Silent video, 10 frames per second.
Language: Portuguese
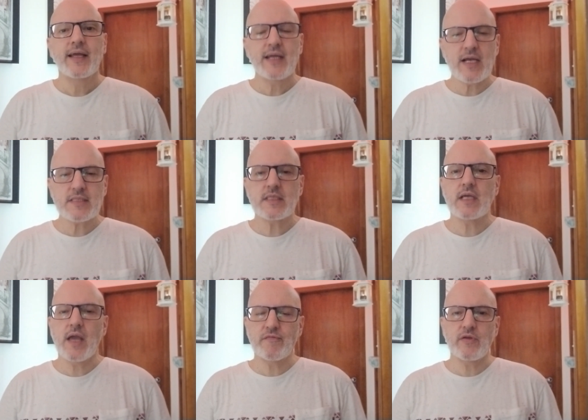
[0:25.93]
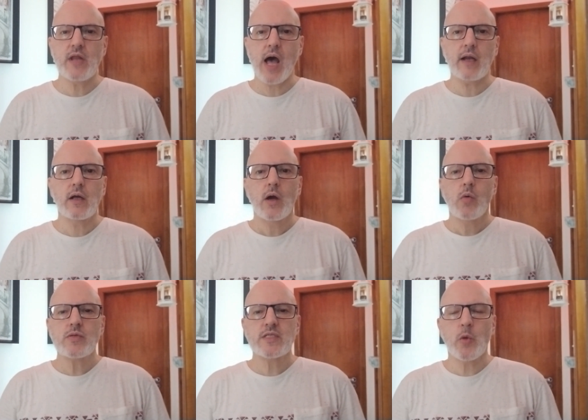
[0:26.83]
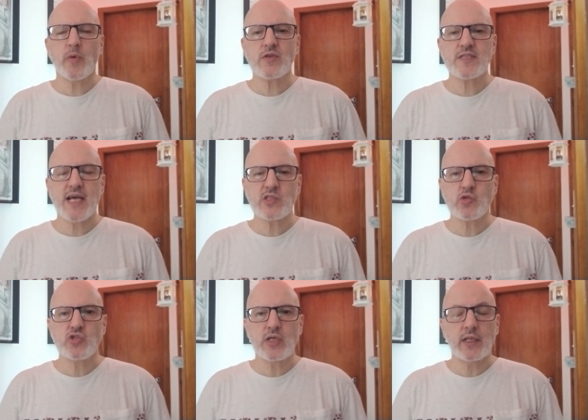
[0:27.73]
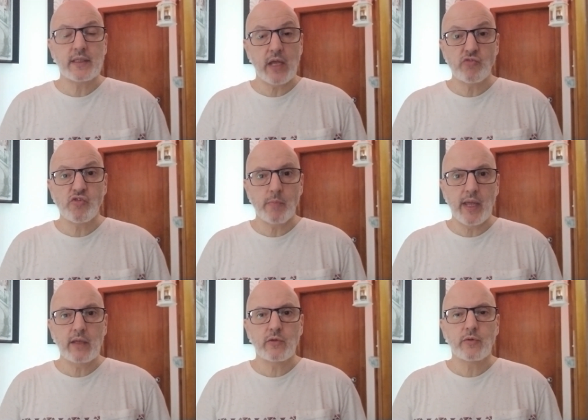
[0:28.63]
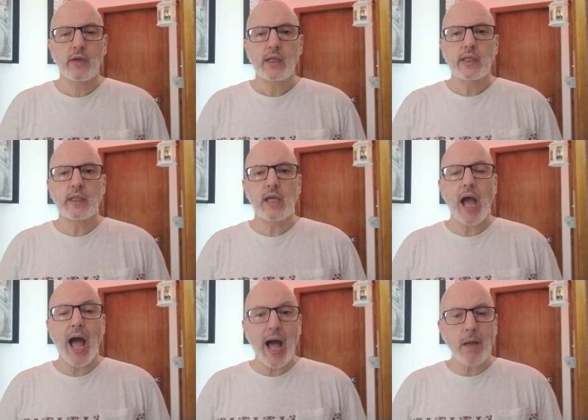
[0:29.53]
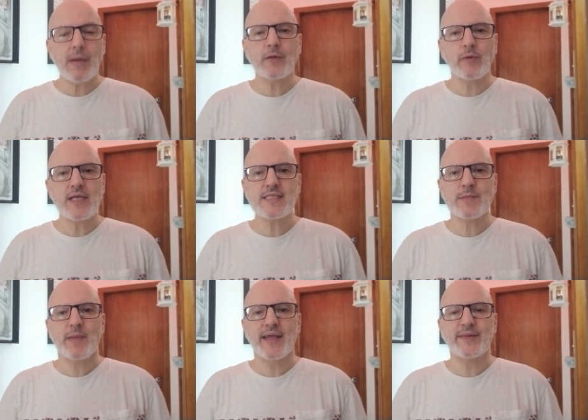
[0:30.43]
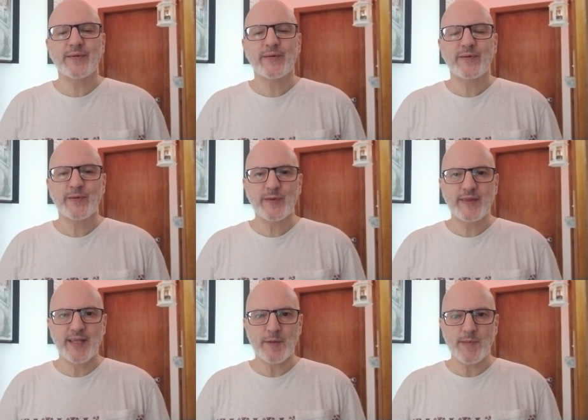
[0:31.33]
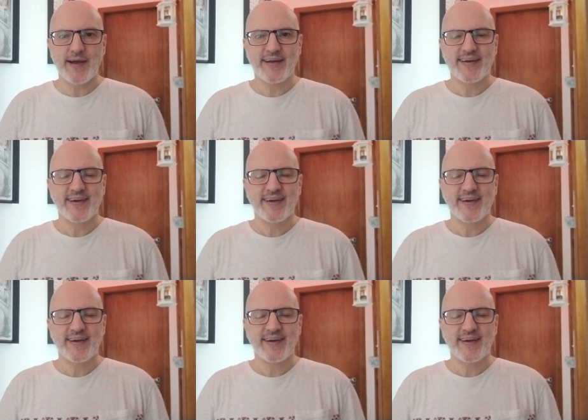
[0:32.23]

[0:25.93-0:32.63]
e assim refinar o seu processo de entendimento e amadurecimento no tema.